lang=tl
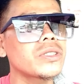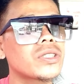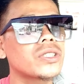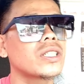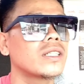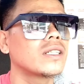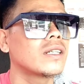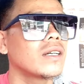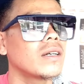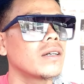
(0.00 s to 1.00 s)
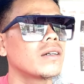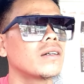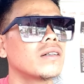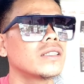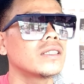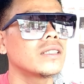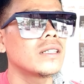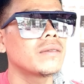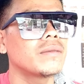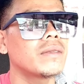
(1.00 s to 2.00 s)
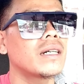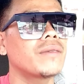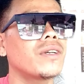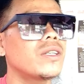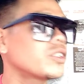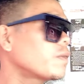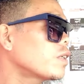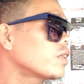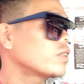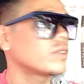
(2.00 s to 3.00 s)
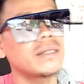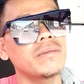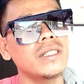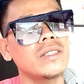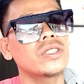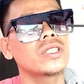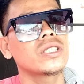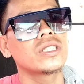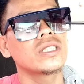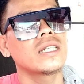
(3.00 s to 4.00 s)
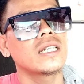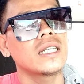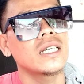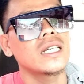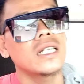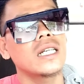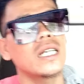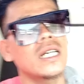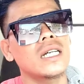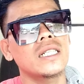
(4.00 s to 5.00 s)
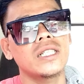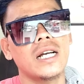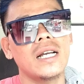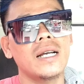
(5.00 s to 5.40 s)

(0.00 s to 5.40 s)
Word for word: Ma'am Venus po, si Ma'am Venus. At saka sino pa ba?